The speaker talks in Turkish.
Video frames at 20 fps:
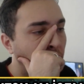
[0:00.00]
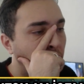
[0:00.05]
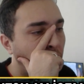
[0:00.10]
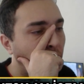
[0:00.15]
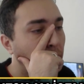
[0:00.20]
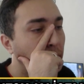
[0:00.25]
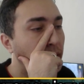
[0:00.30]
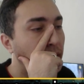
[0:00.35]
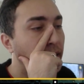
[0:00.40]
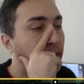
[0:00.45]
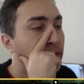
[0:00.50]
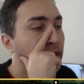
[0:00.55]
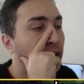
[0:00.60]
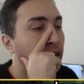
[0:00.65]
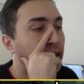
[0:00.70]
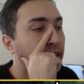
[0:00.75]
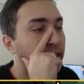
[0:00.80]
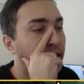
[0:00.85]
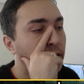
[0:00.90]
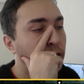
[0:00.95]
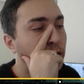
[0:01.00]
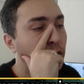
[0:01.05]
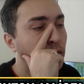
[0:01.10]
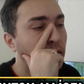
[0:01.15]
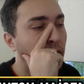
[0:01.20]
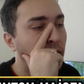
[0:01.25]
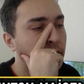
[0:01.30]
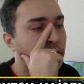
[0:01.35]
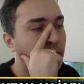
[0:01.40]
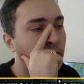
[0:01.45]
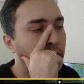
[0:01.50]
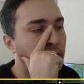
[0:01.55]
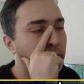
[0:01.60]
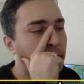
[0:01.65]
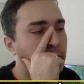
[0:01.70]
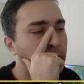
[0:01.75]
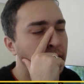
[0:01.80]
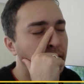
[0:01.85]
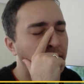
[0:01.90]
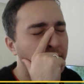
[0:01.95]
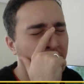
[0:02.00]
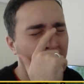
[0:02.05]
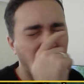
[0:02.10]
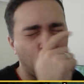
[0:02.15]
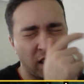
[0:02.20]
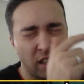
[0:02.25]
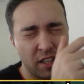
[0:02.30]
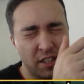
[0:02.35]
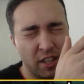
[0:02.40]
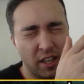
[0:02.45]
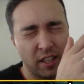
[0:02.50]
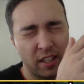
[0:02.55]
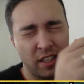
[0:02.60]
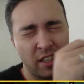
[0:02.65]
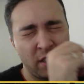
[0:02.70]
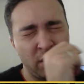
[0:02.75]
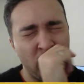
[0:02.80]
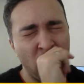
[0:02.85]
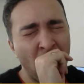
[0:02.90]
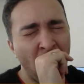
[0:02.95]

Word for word: Ama Kenjaku arzularının biraz kalacağını